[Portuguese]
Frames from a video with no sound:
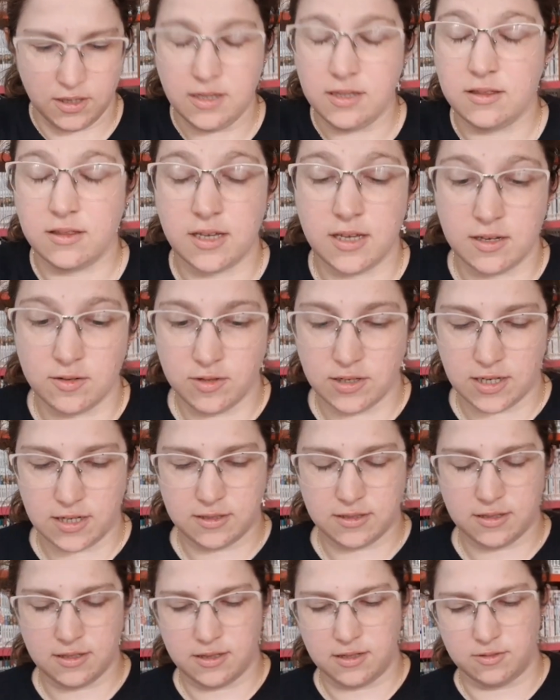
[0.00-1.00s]
inteiro,
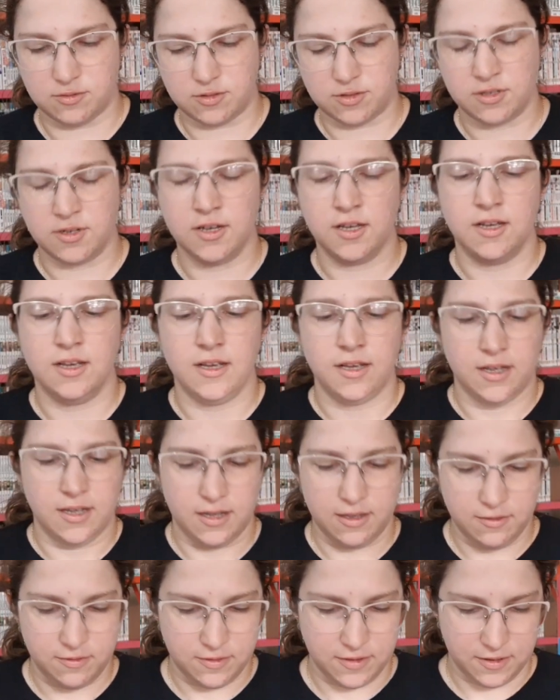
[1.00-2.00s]
graças a Deus.
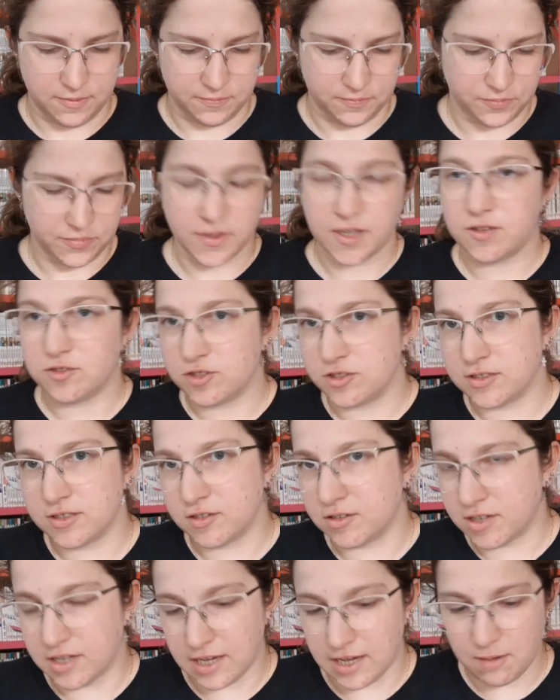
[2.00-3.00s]
Enfim, eu já
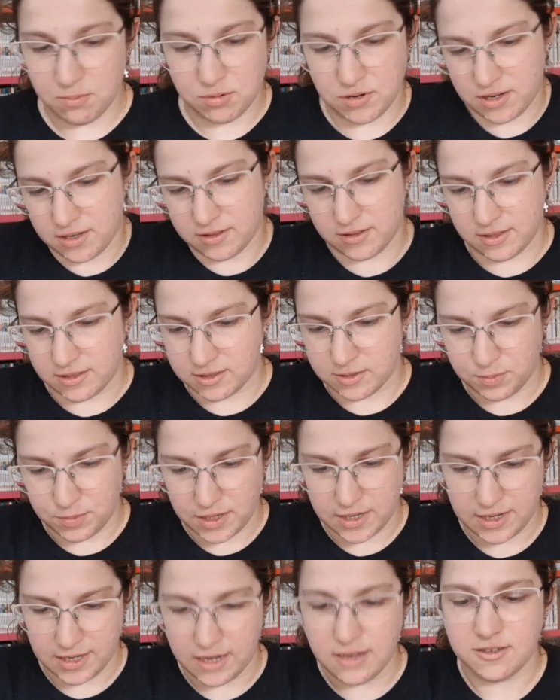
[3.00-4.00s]
sei o que é, porque é
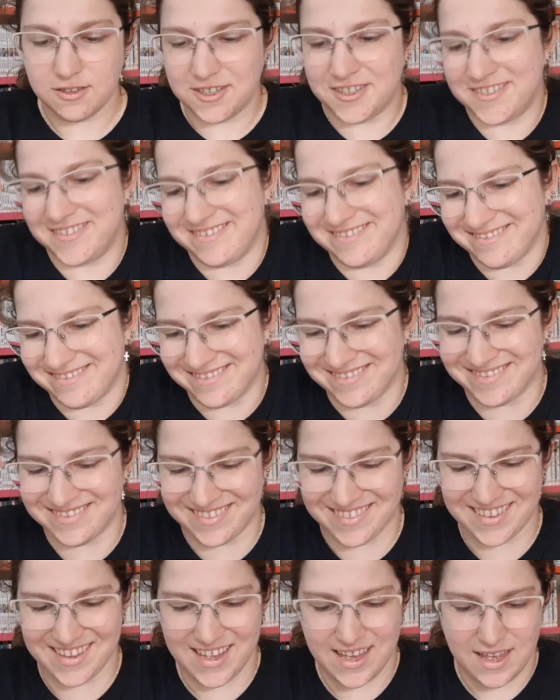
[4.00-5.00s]
transparente.
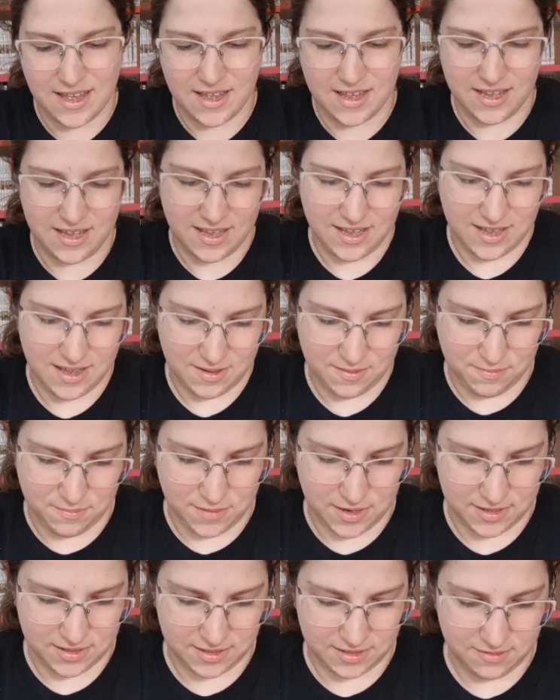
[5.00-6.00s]

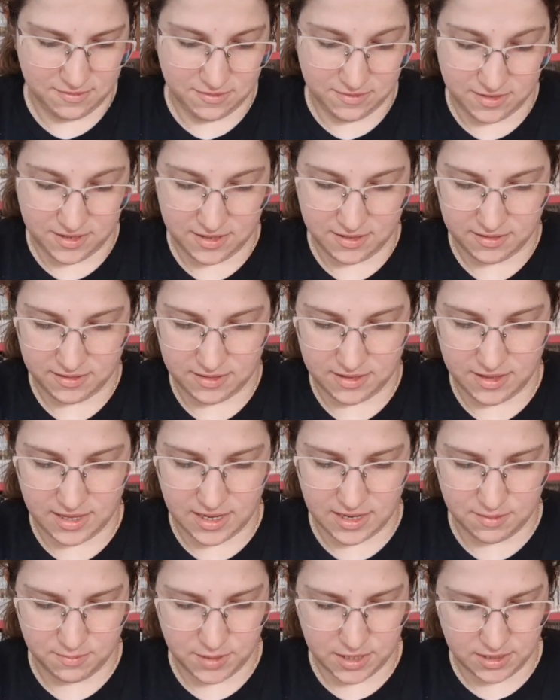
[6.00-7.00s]
Mas enfim,
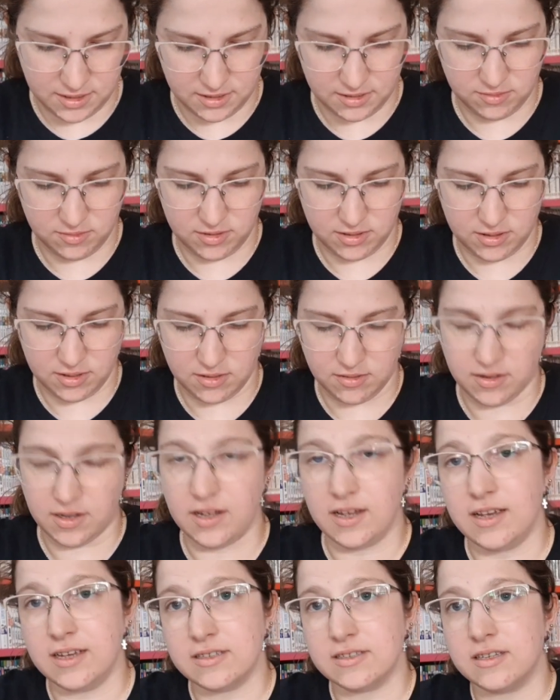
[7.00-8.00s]
terminando então
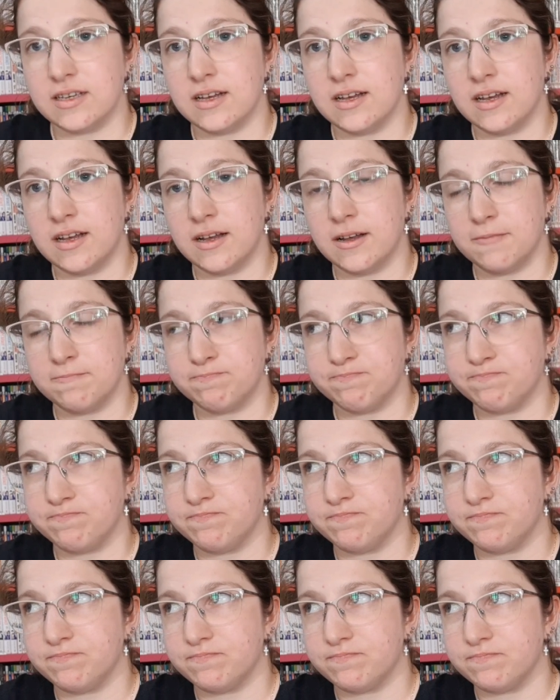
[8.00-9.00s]
essa
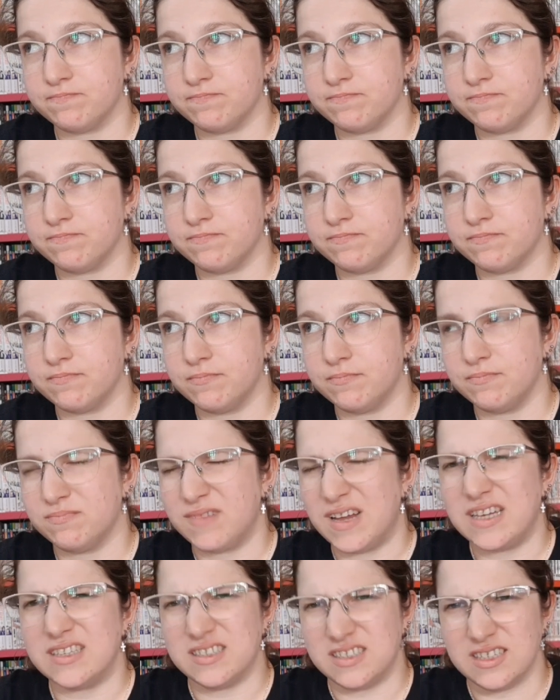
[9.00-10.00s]

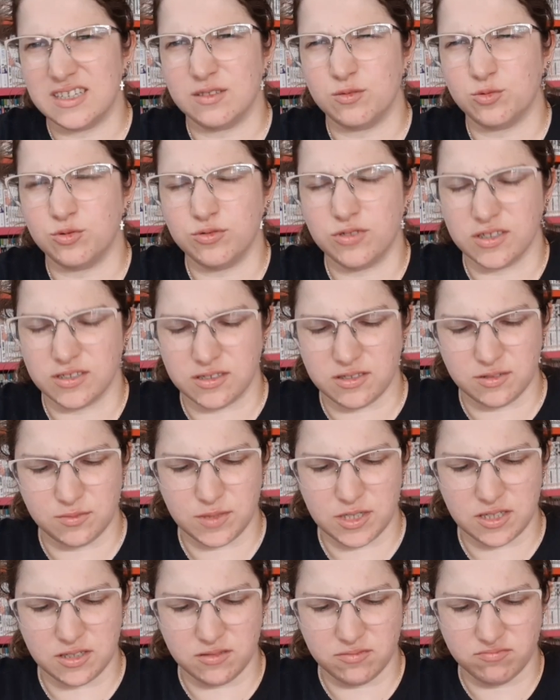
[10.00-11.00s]
assinatura, se
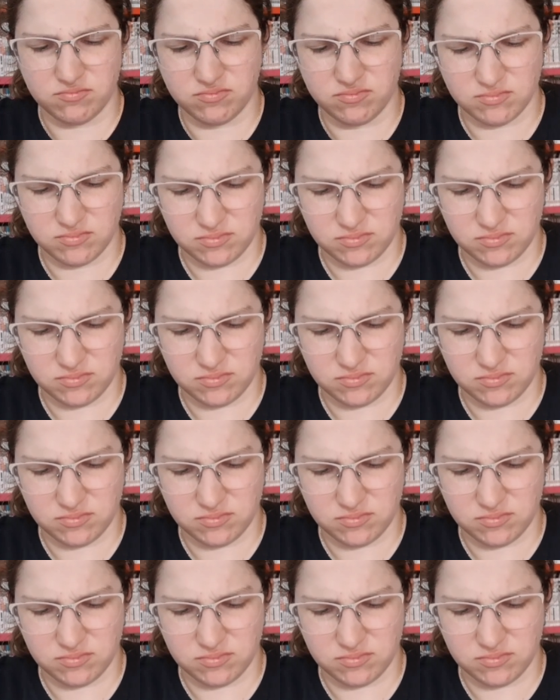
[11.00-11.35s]
não me engano,